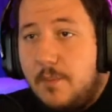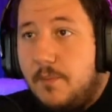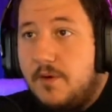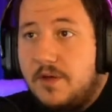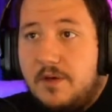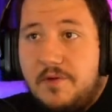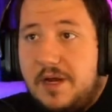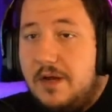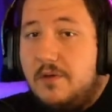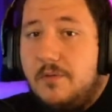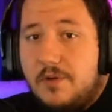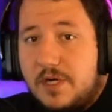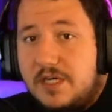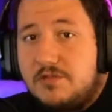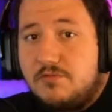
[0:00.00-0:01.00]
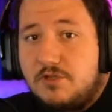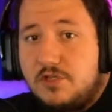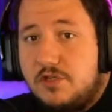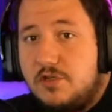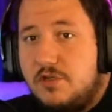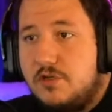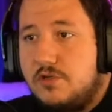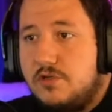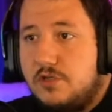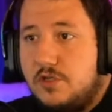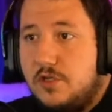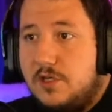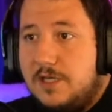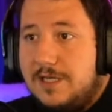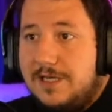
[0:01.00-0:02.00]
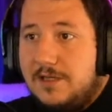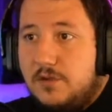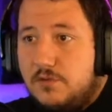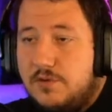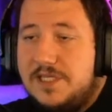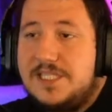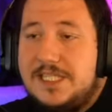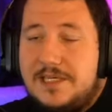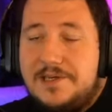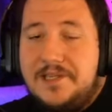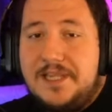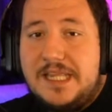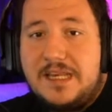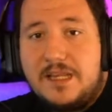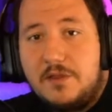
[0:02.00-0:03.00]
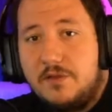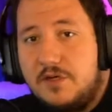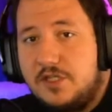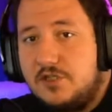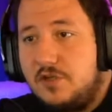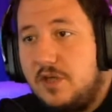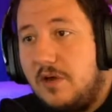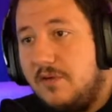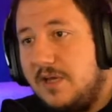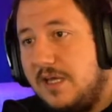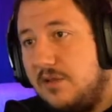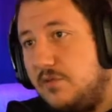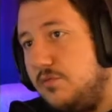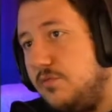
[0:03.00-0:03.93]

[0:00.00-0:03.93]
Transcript: porque aunque lo borréis vosotros, Twitch sigue teniendo esto y aunque